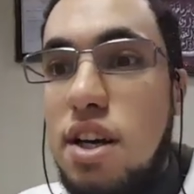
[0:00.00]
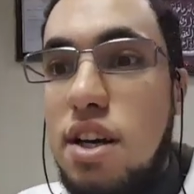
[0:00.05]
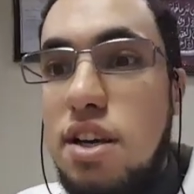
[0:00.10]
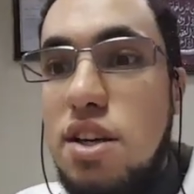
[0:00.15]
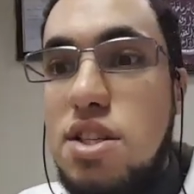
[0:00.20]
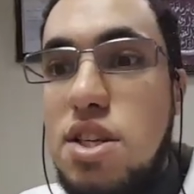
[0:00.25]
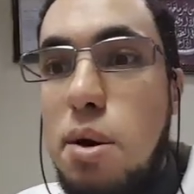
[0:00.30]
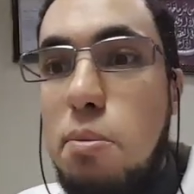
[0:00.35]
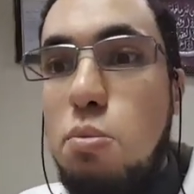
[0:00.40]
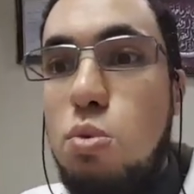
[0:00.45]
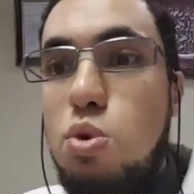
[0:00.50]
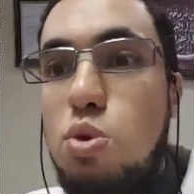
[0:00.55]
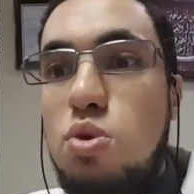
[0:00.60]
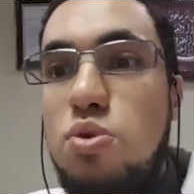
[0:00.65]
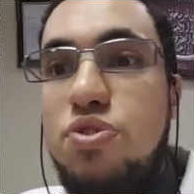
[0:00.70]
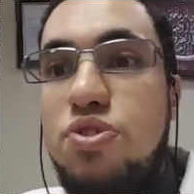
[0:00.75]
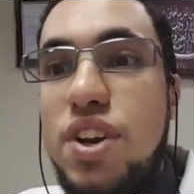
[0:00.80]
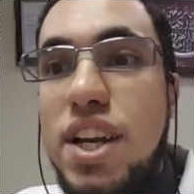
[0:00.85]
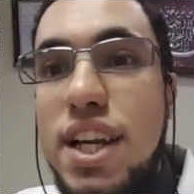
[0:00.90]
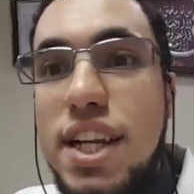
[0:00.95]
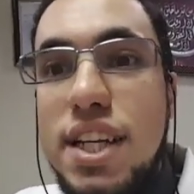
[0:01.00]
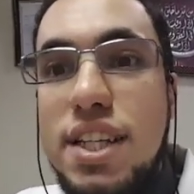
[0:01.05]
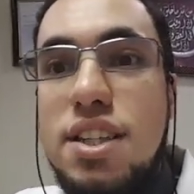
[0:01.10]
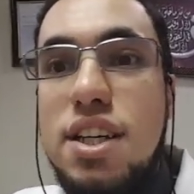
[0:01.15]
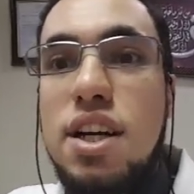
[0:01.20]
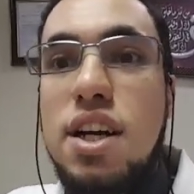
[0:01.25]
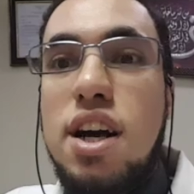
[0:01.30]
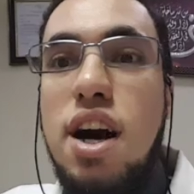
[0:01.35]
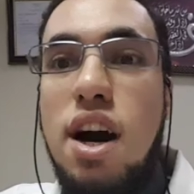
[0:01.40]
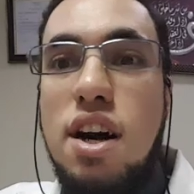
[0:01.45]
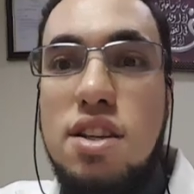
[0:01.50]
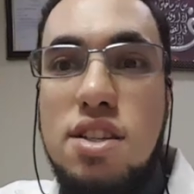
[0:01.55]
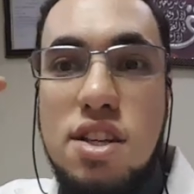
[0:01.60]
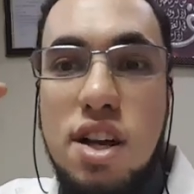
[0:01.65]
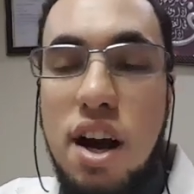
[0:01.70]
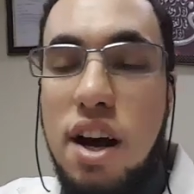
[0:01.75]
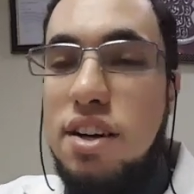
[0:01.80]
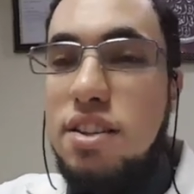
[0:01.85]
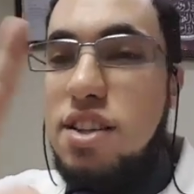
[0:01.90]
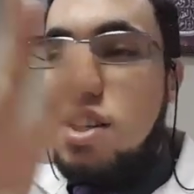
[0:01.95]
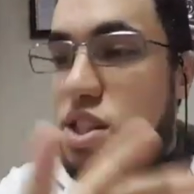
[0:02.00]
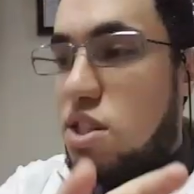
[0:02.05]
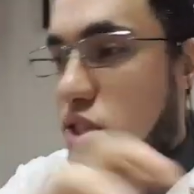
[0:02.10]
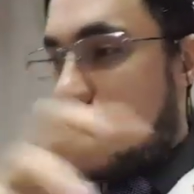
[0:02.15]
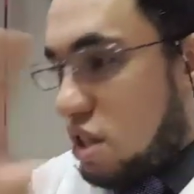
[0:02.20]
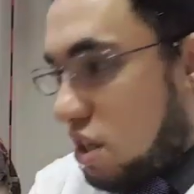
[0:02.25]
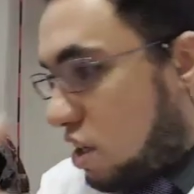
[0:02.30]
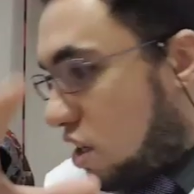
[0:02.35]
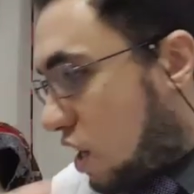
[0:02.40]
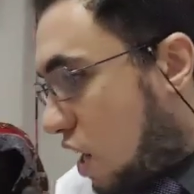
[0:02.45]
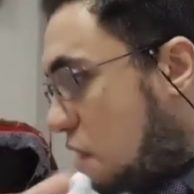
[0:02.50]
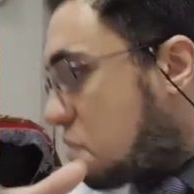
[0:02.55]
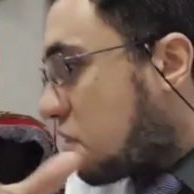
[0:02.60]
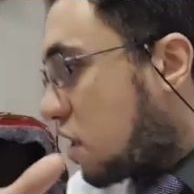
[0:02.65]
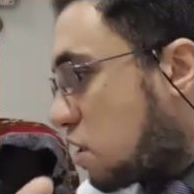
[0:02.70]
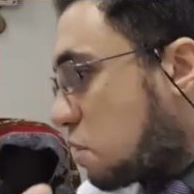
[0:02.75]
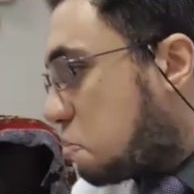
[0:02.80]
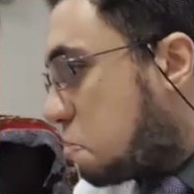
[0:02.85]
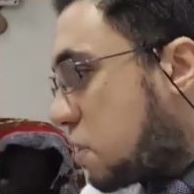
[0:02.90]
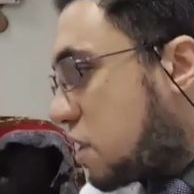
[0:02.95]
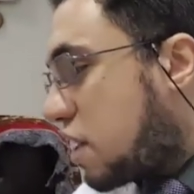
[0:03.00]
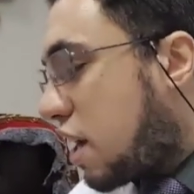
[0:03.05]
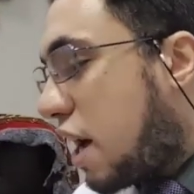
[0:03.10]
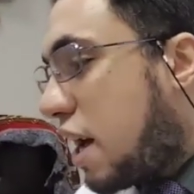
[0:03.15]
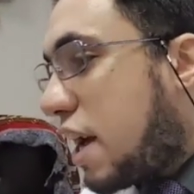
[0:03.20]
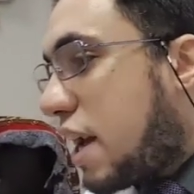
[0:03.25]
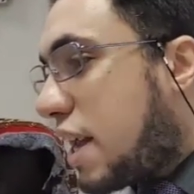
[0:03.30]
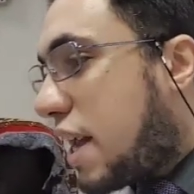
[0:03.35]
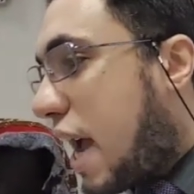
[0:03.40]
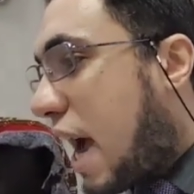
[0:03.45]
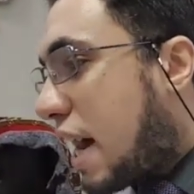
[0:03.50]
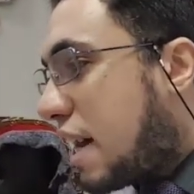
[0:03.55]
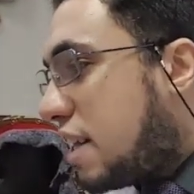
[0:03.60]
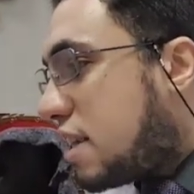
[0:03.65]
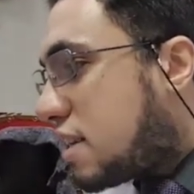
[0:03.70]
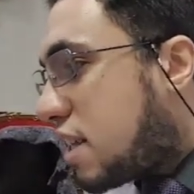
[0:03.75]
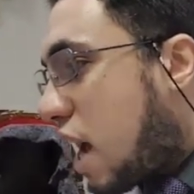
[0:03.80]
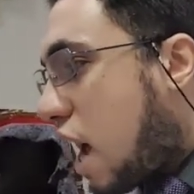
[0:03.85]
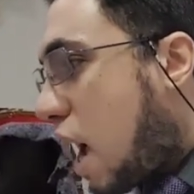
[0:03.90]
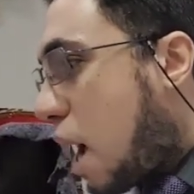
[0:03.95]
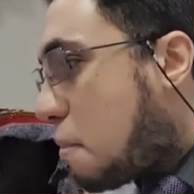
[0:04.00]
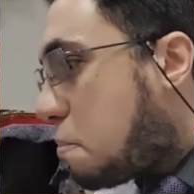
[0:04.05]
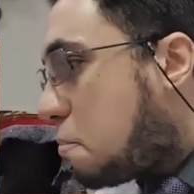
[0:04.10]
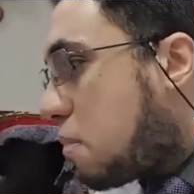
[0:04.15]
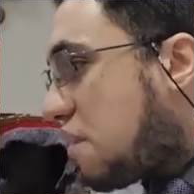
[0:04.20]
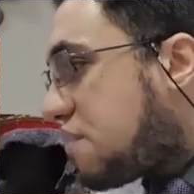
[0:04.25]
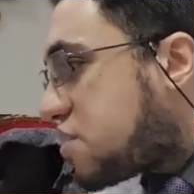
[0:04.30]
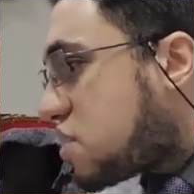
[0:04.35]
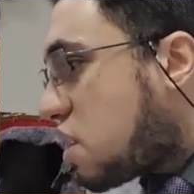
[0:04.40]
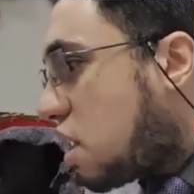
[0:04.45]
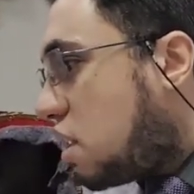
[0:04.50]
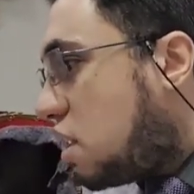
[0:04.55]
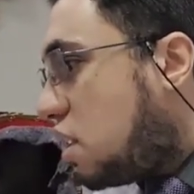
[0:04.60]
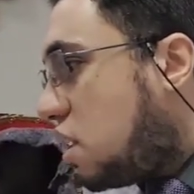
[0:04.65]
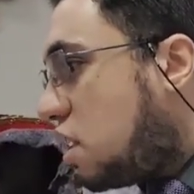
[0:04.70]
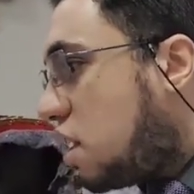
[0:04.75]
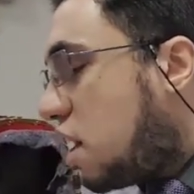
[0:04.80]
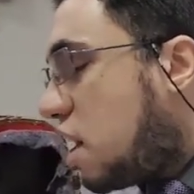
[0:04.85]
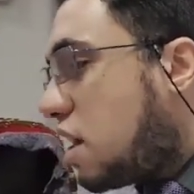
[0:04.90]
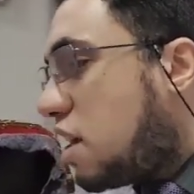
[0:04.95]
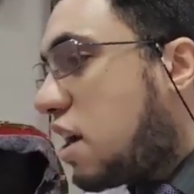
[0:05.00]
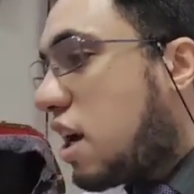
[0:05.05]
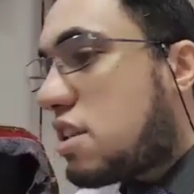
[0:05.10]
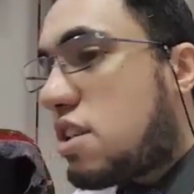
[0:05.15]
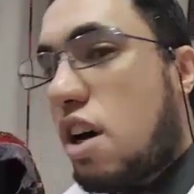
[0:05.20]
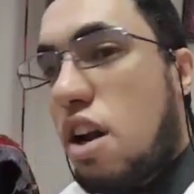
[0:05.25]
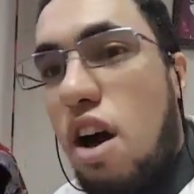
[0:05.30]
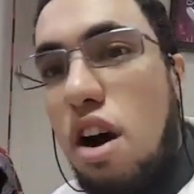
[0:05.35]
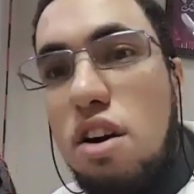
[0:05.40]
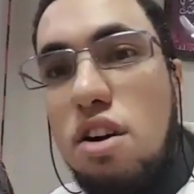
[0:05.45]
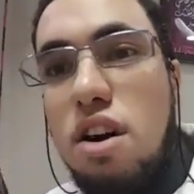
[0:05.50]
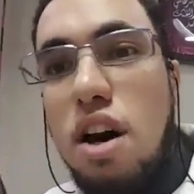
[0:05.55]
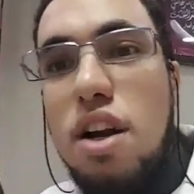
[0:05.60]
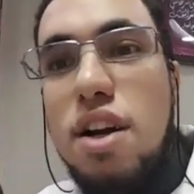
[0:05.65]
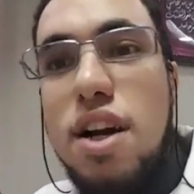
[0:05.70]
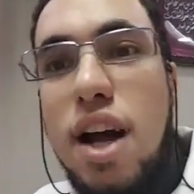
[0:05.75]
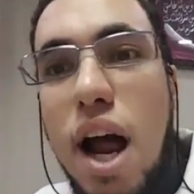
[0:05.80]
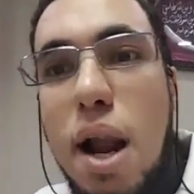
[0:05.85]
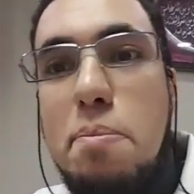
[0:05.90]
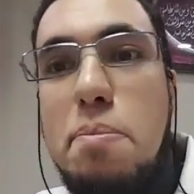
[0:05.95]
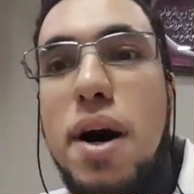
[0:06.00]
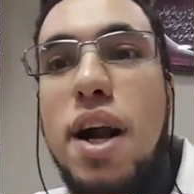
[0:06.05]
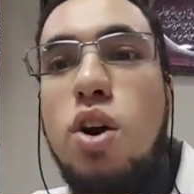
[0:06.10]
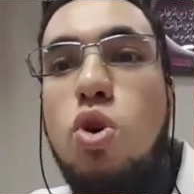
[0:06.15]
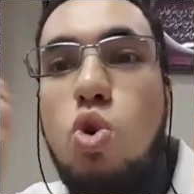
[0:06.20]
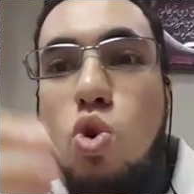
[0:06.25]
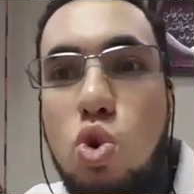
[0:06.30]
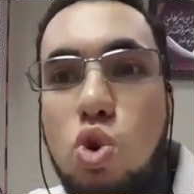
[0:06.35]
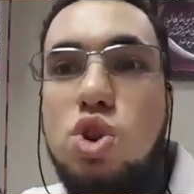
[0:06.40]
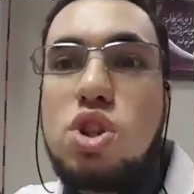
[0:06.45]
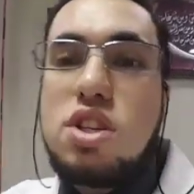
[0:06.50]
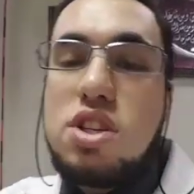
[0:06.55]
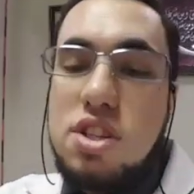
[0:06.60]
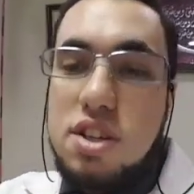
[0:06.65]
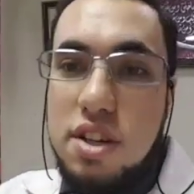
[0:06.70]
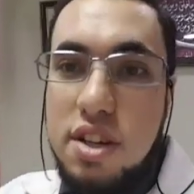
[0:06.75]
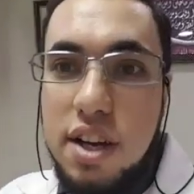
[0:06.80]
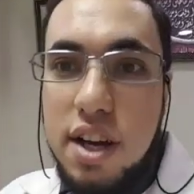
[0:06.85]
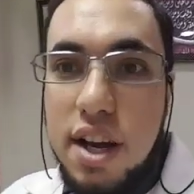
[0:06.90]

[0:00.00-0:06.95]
يسموه فليتنج ارثرايتس دي كلمه طبيه يعني التهاب مفصلي يتنقل كالبرغوت